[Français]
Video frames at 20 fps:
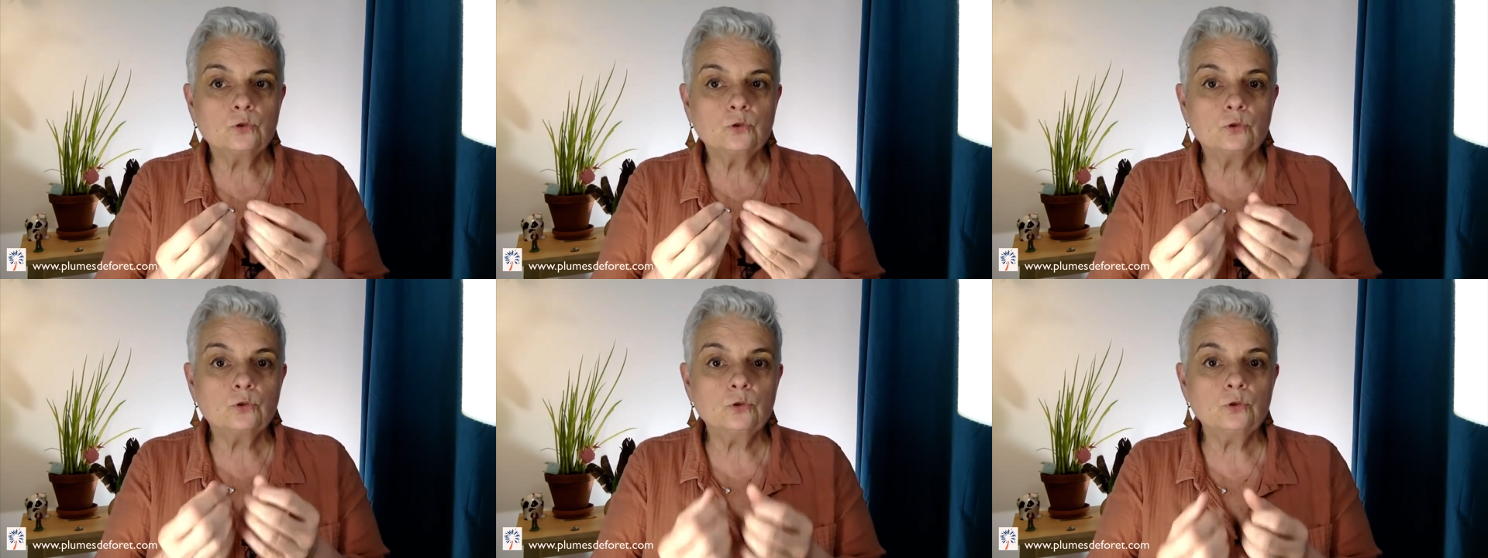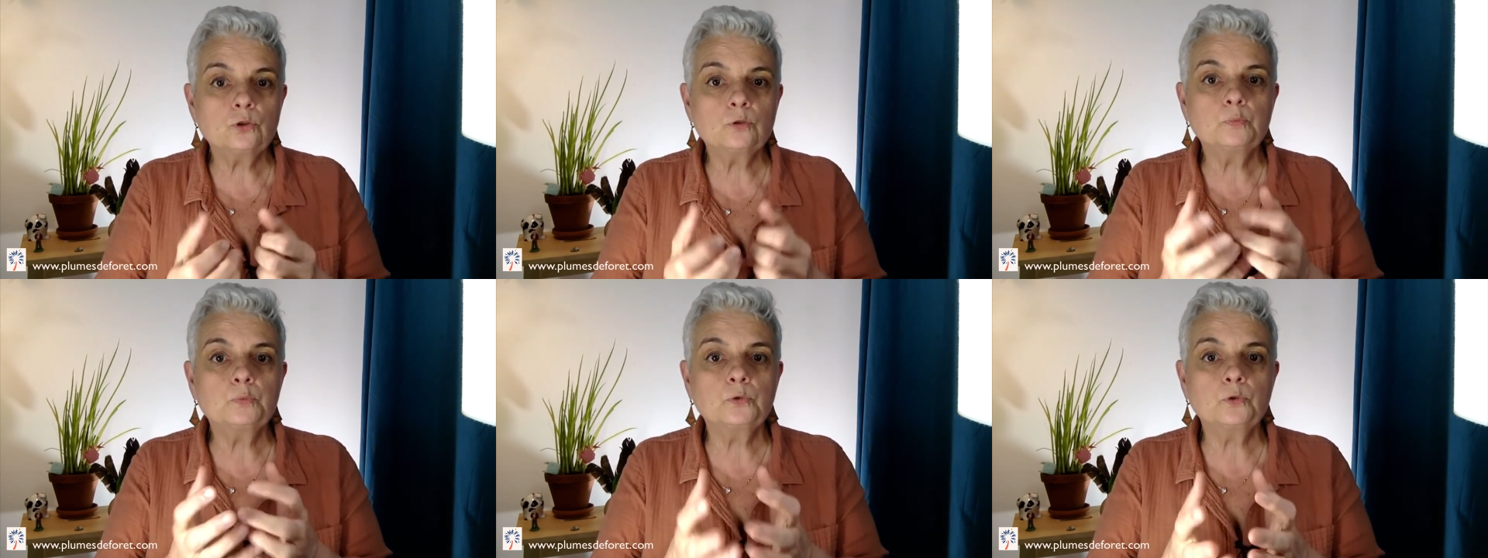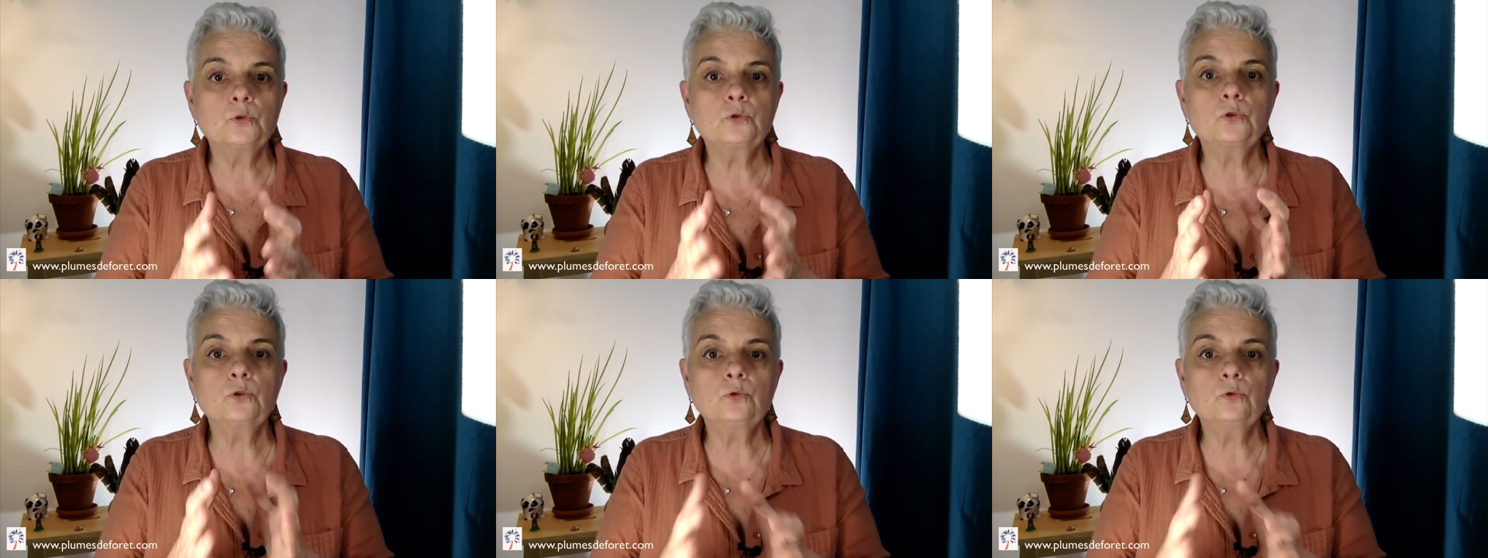juste
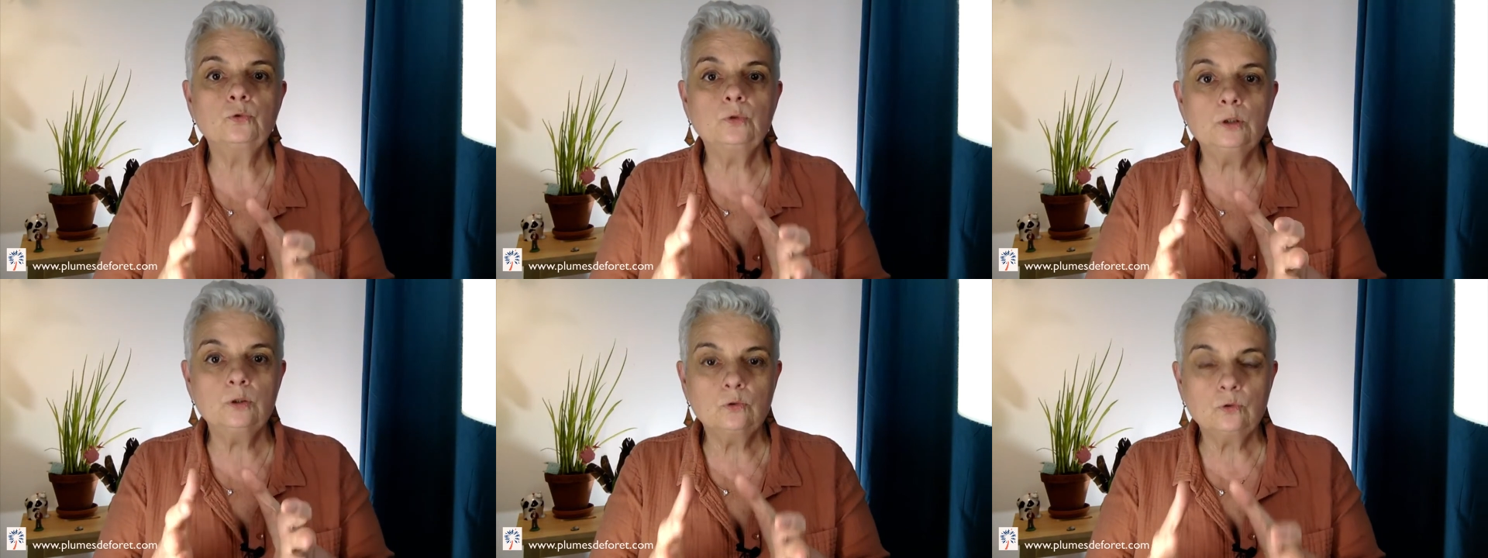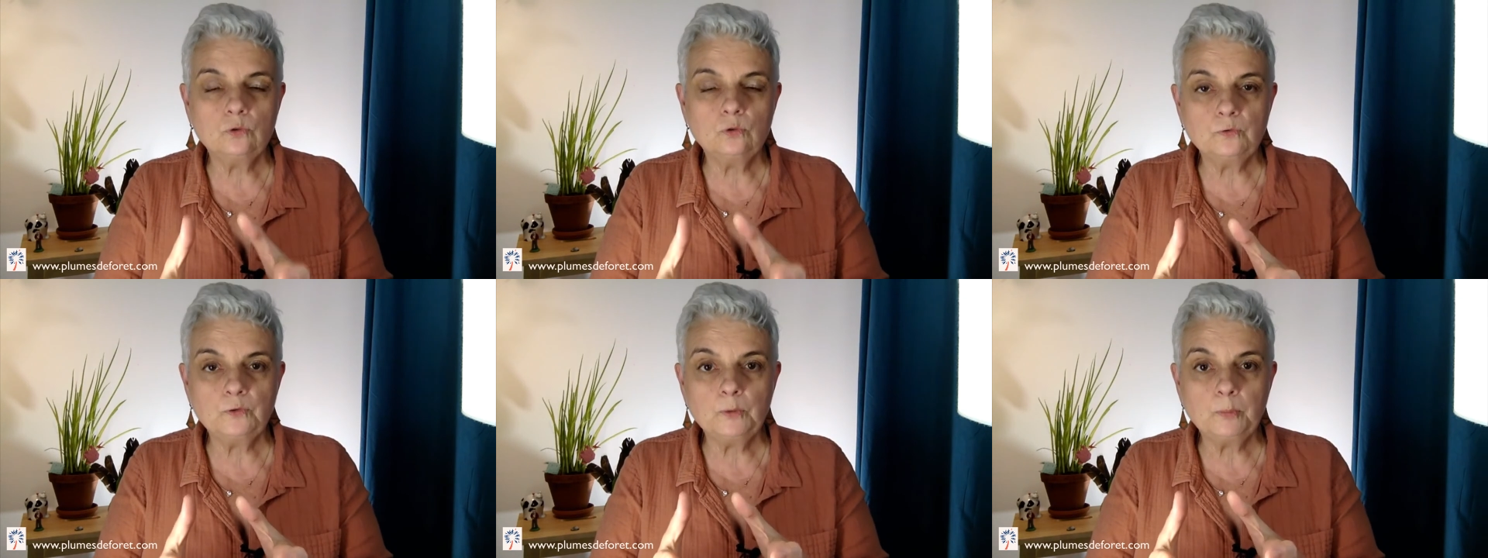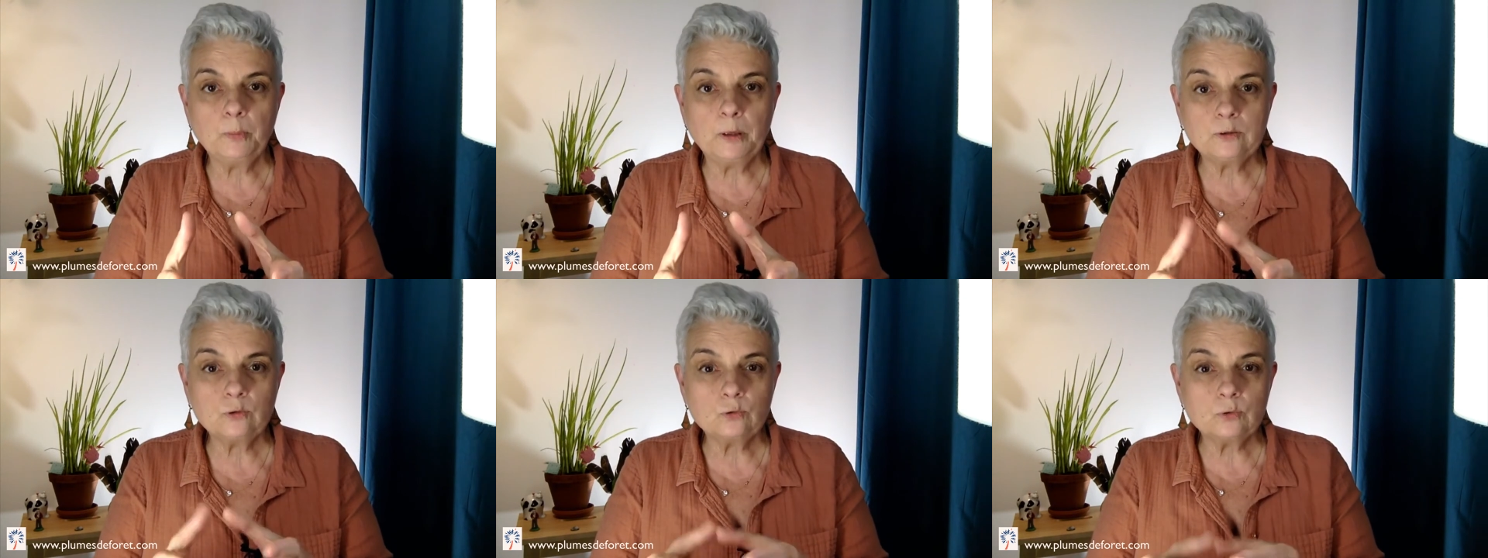pour aujourd'hui, ne te fais
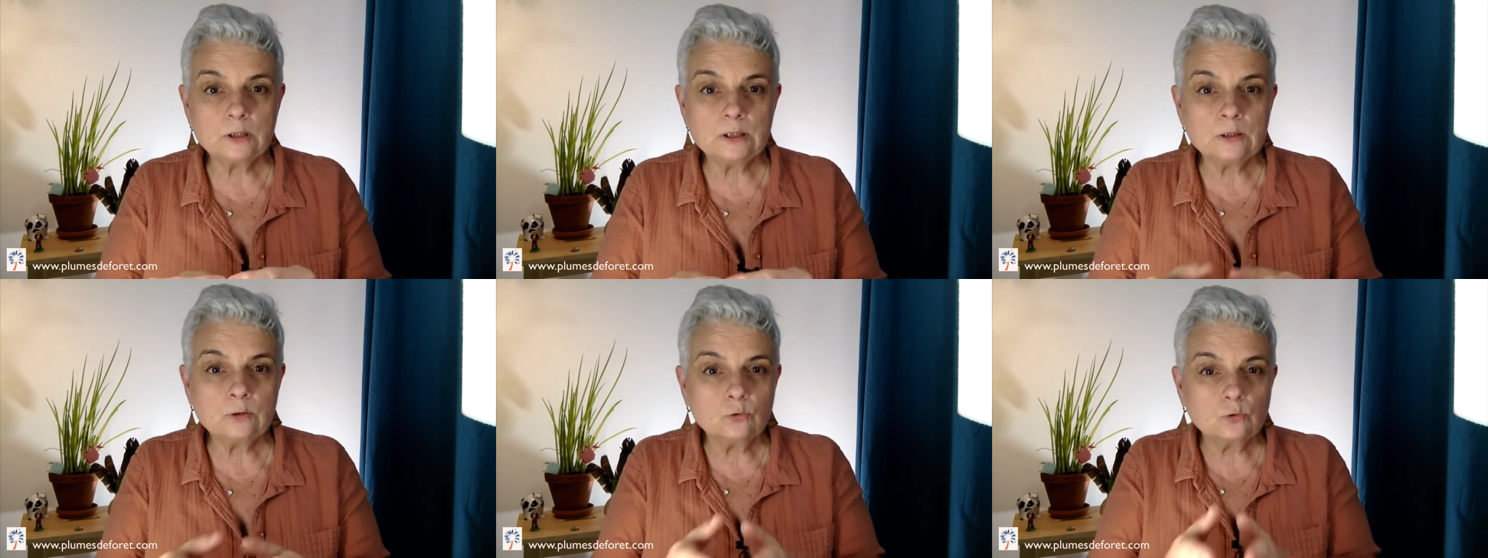pas de soucis.